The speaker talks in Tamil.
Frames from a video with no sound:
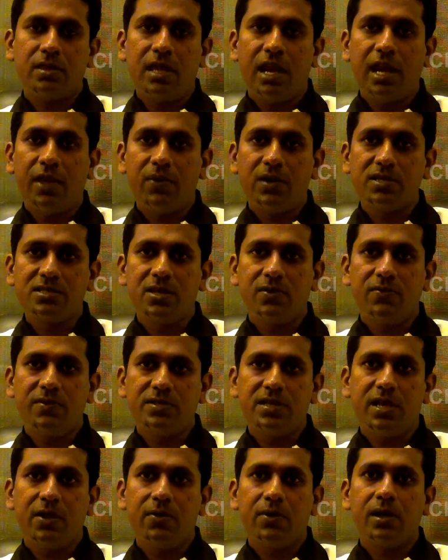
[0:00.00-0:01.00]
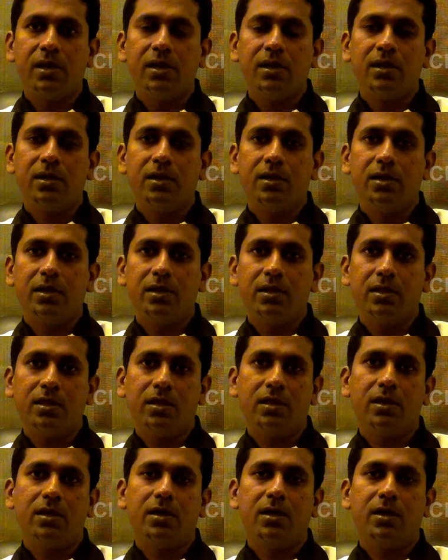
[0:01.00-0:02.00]
தலைவாசல் விஜய் அவர்கள்
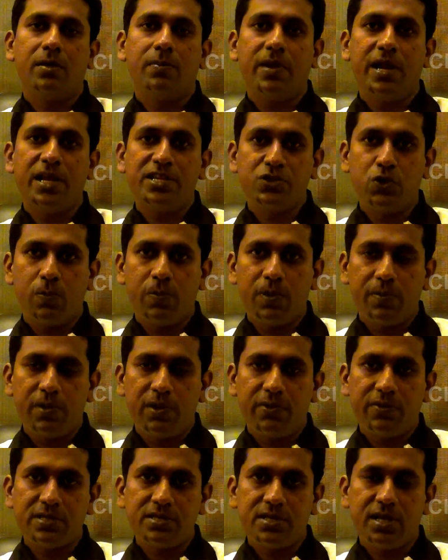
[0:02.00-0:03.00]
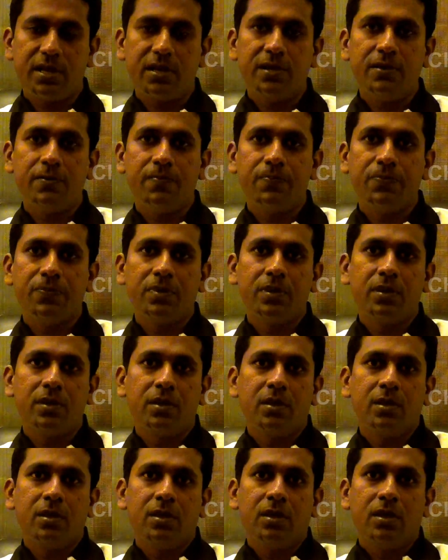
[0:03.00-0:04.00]
இந்த பிரான்ச் ஓப்பன் பண்ணி வச்சார்
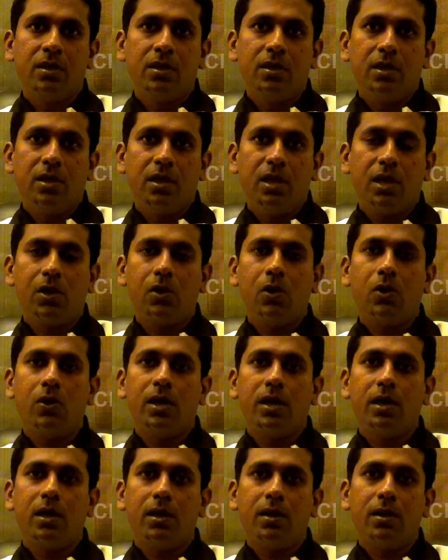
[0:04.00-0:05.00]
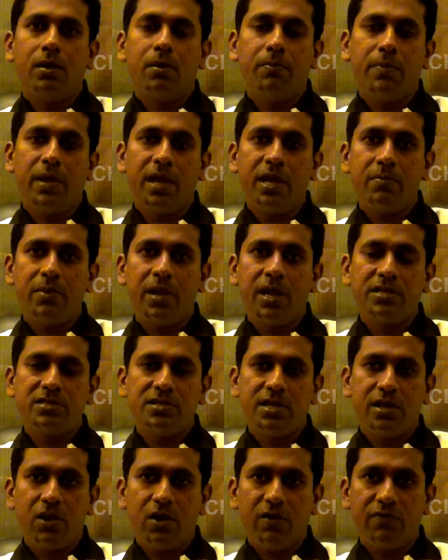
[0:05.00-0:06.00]
எங்களோட மெயின்
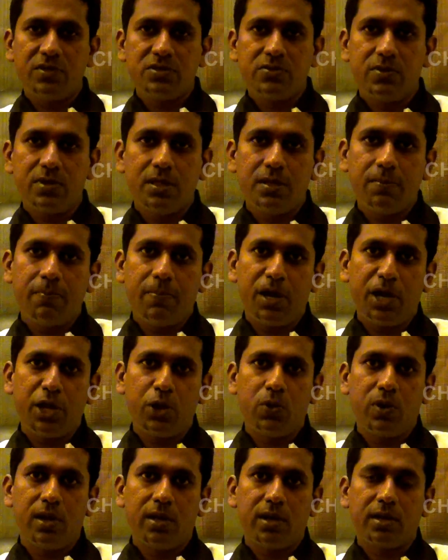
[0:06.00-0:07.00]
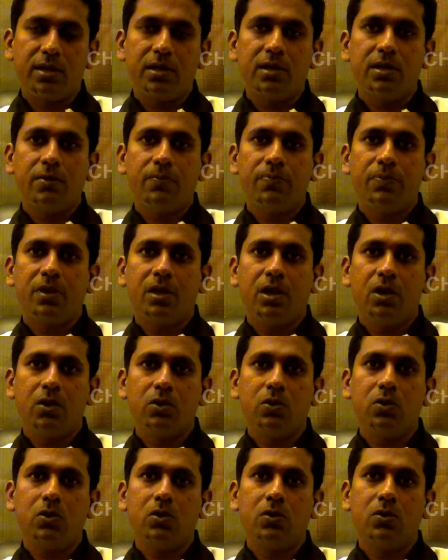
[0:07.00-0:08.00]
பிரான்ச் ஹெட் ஆஃபீஸ் வந்து பனையூரில் இருக்குது
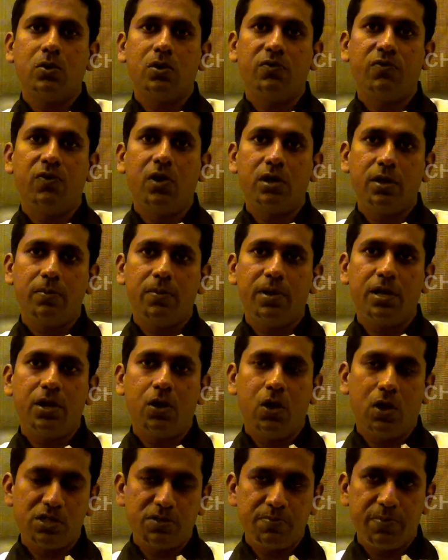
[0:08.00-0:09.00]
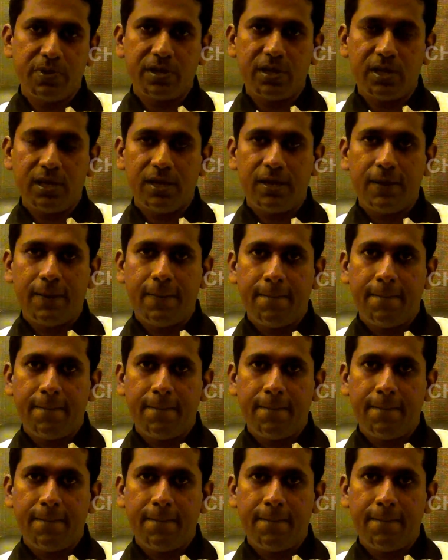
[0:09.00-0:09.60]
அது ஒரு ஃபார்ட்டி பெட்டட் ஹாஸ்பிட்டல்